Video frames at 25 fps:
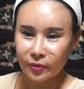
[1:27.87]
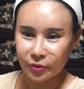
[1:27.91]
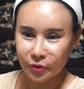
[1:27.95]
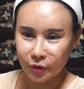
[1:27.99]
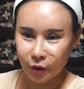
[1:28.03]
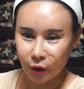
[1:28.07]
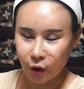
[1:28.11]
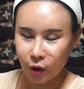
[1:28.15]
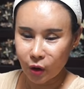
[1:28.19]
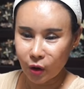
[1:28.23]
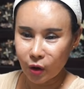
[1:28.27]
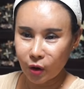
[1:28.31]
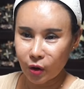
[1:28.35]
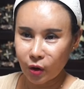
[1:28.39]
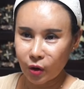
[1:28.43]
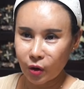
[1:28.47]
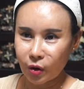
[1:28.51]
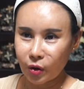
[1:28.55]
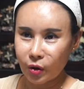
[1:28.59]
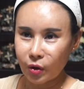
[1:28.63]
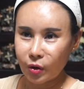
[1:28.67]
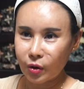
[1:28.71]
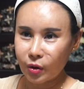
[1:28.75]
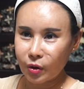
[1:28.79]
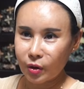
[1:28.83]

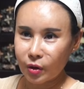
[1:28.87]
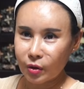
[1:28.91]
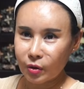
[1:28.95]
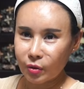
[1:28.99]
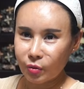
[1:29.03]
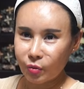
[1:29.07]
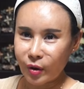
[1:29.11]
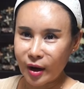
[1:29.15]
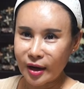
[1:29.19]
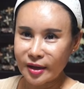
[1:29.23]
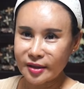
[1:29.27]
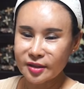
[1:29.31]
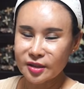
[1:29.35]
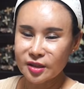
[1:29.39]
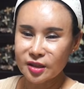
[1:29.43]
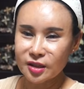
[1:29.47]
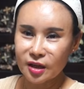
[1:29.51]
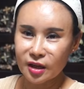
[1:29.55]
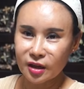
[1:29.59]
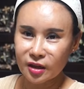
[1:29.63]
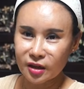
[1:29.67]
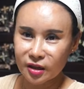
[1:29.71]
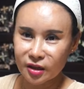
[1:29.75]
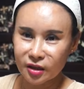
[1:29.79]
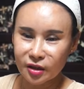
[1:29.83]
더
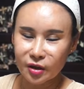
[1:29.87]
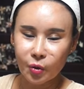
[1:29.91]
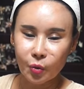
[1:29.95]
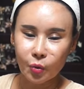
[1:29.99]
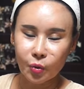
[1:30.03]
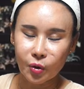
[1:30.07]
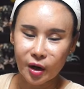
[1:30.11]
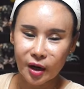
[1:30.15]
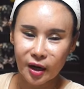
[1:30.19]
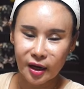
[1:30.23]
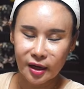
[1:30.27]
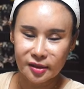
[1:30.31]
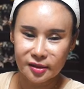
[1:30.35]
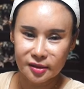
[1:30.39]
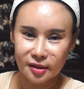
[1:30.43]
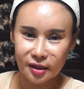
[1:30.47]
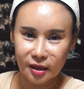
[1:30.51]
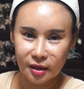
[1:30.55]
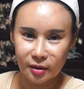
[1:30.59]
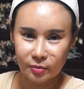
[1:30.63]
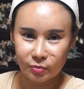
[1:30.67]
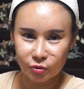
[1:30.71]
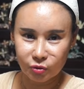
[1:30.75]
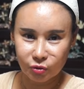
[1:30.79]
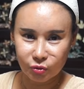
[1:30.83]
관직에 크게 올라갈
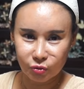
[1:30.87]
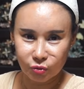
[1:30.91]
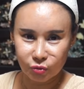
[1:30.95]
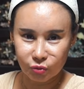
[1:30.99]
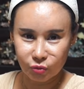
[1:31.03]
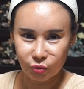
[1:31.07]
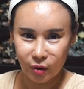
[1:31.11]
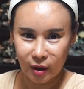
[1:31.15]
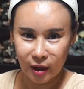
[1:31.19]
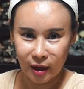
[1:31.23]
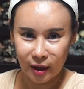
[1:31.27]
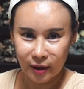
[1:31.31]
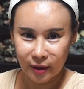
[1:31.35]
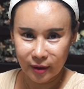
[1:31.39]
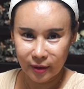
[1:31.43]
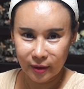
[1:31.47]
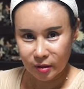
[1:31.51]
사람으로 들어와.